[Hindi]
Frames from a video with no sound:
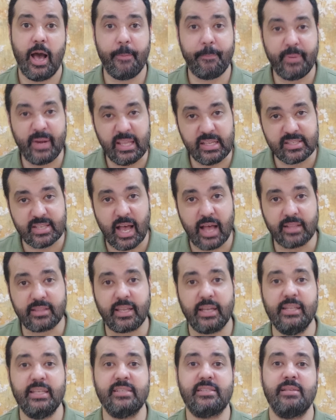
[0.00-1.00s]
अपनी
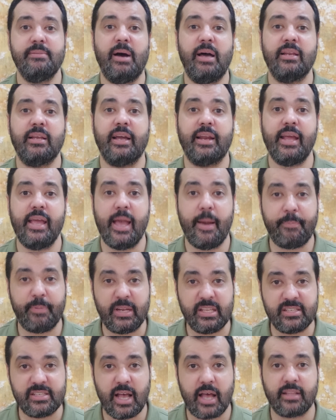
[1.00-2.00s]
जात के लिए इस्तेमाल कर रहे हैं
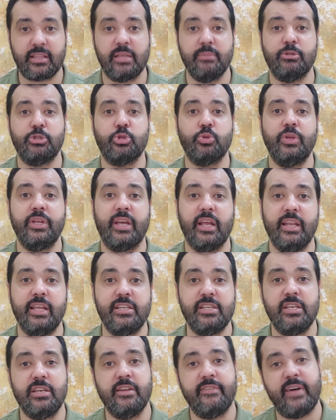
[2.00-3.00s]
अपनी जात की मशहूरी के
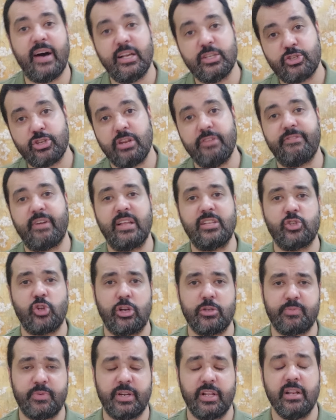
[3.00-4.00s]
लिए जी नवाज शरीफ कैंसर
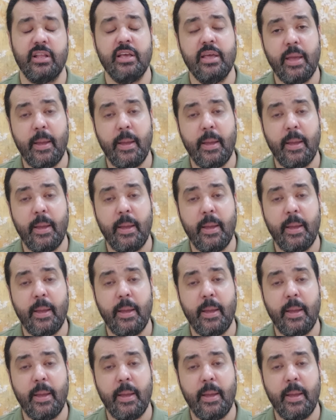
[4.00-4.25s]
हॉस्पिटल